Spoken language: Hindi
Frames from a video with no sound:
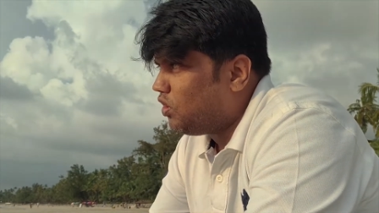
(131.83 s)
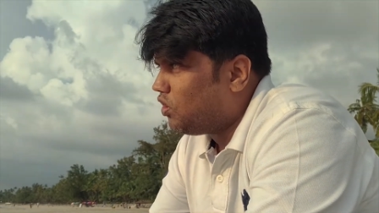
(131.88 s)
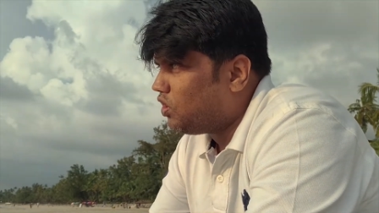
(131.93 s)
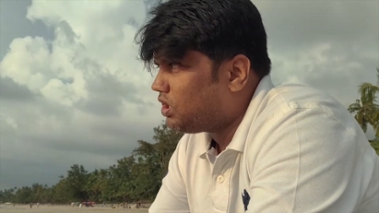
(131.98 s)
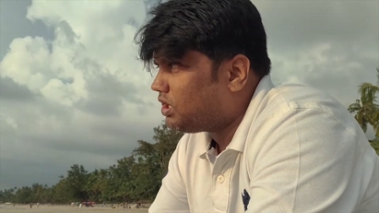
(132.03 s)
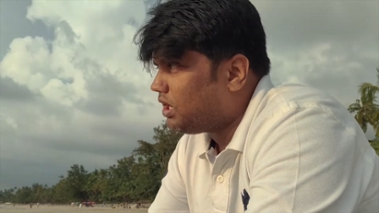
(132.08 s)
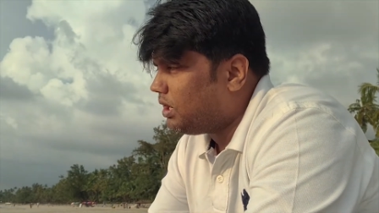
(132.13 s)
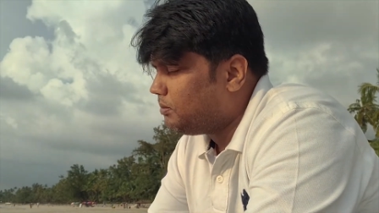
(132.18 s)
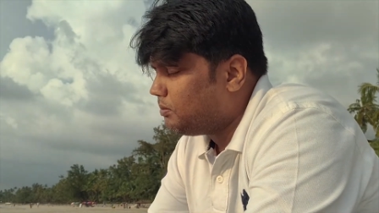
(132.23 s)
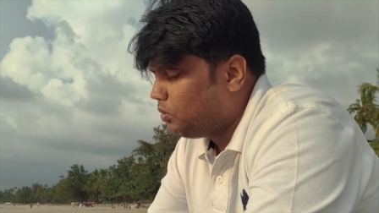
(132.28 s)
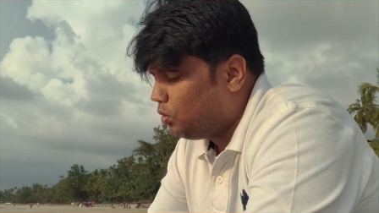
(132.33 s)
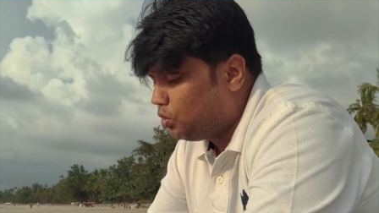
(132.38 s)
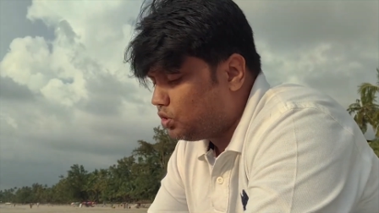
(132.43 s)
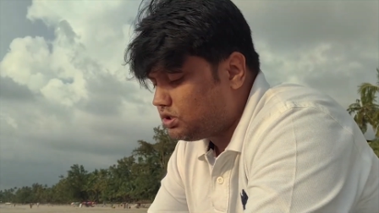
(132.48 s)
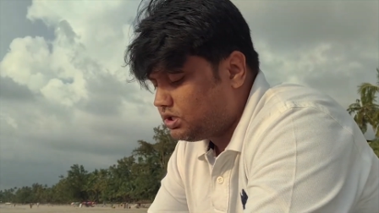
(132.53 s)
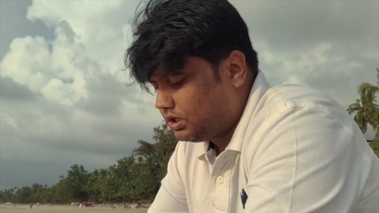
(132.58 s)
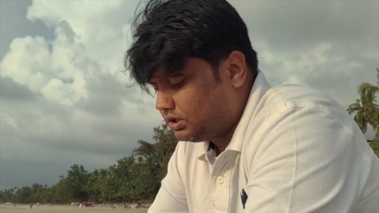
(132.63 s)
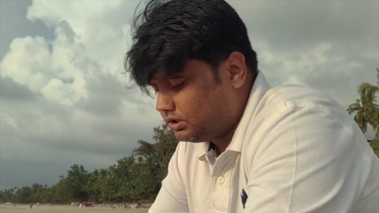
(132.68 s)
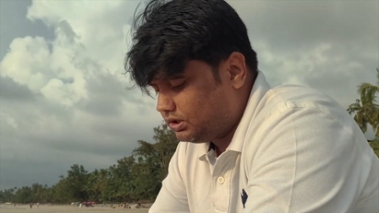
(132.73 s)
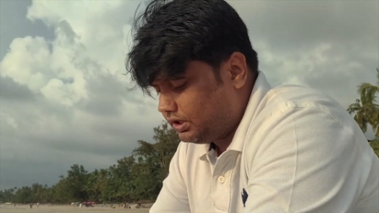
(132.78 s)
और कम हो
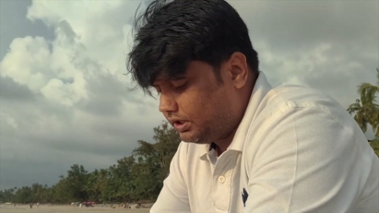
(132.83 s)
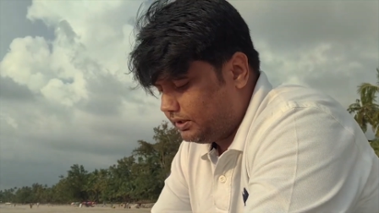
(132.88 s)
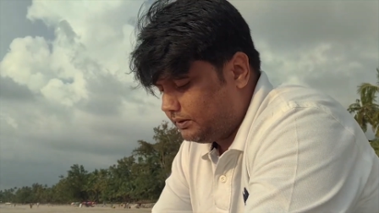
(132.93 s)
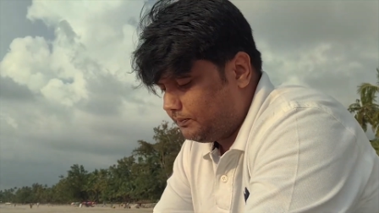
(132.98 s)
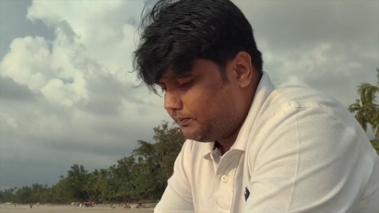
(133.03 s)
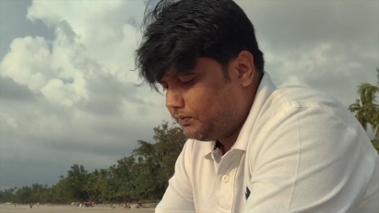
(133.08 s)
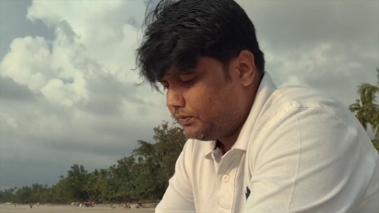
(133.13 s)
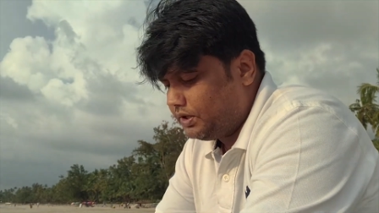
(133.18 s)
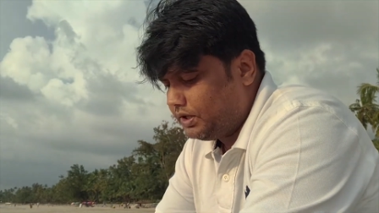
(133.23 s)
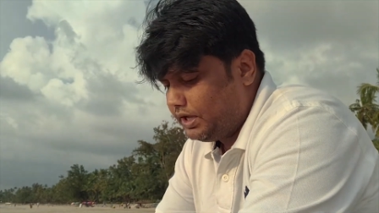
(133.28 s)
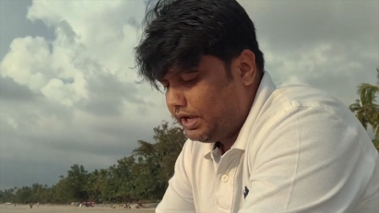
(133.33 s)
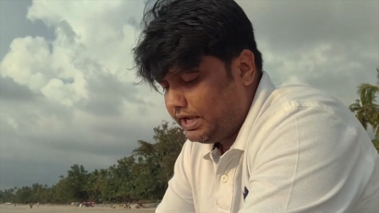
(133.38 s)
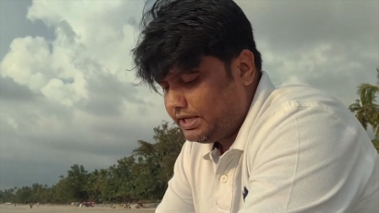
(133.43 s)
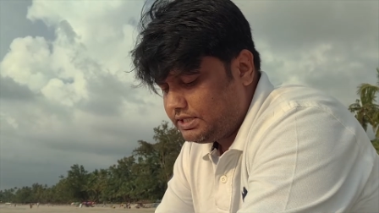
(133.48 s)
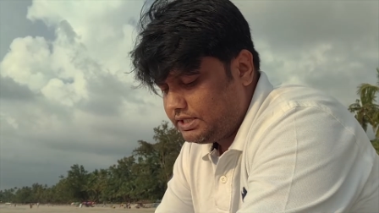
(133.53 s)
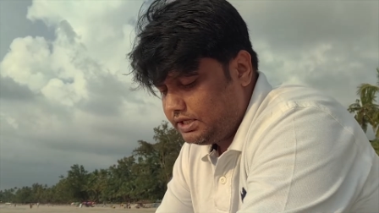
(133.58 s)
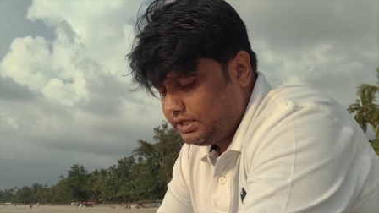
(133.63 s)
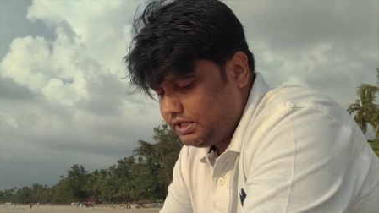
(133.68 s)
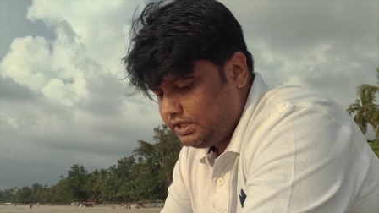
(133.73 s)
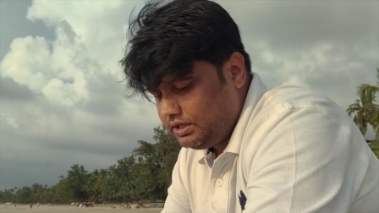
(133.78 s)
सकता है
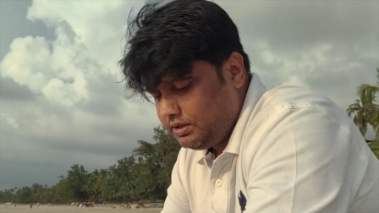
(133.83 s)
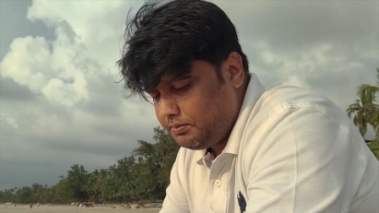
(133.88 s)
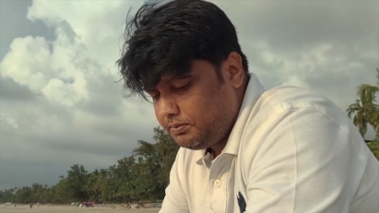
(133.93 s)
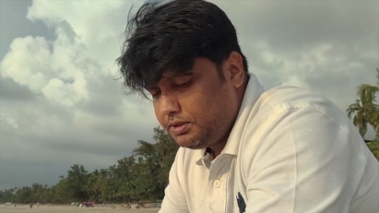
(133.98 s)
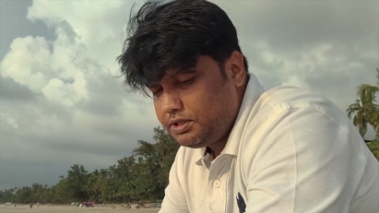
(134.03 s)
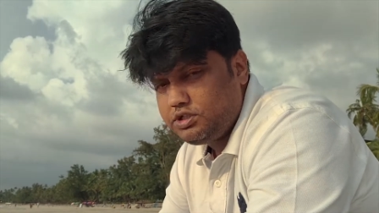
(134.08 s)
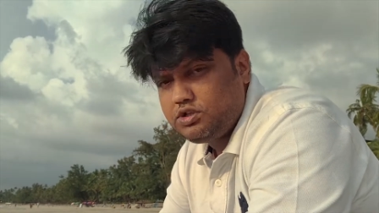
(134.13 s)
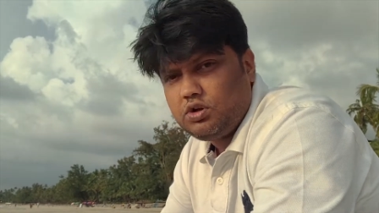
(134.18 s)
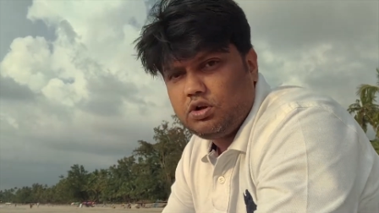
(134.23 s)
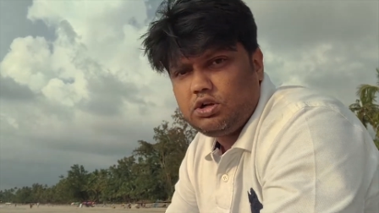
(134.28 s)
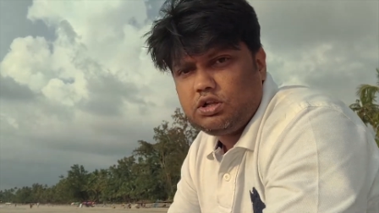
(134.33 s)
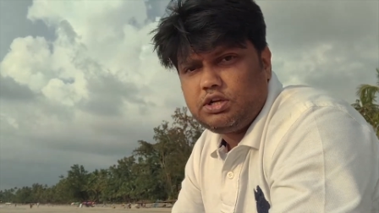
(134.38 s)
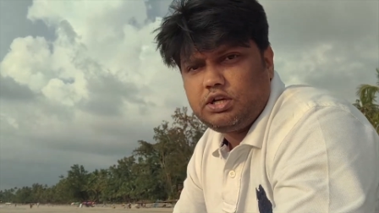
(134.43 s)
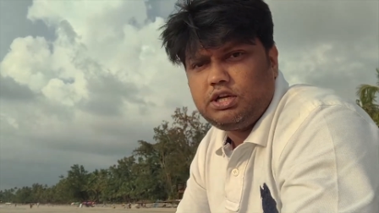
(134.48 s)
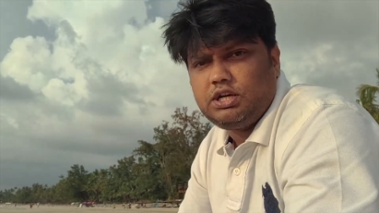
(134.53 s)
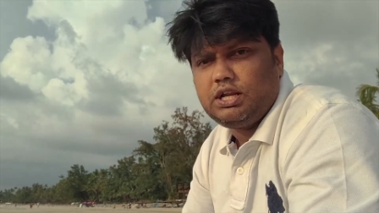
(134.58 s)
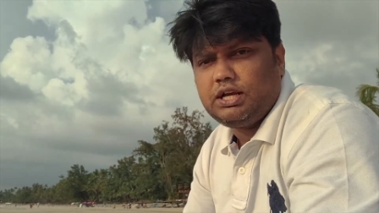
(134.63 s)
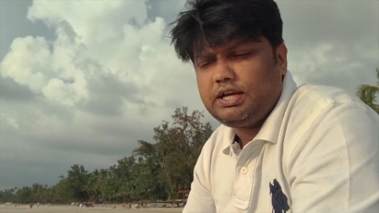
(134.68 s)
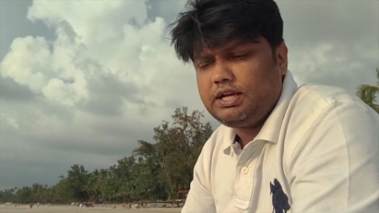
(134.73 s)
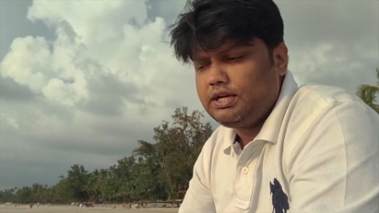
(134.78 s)
ऐसे नहीं कि बीस डॉलर
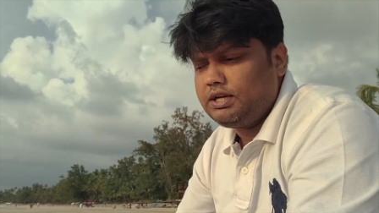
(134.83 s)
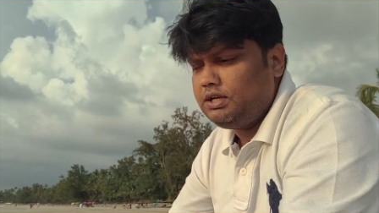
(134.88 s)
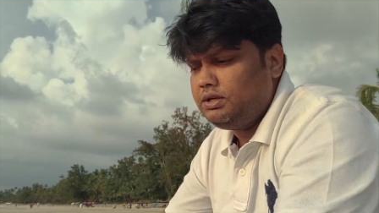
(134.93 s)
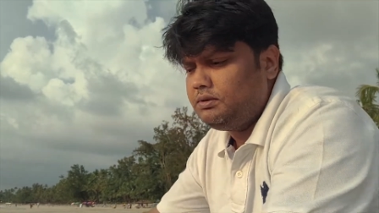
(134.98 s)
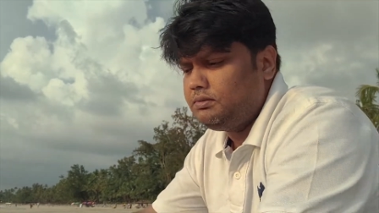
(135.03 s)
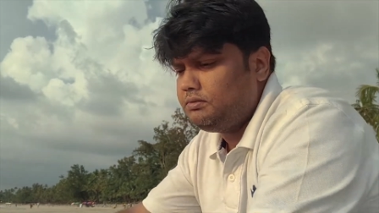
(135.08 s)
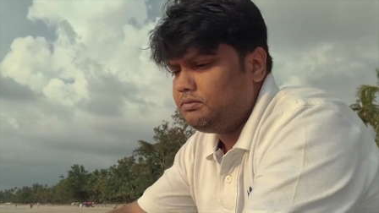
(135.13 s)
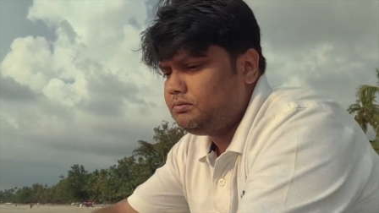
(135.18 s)
ही लगेगा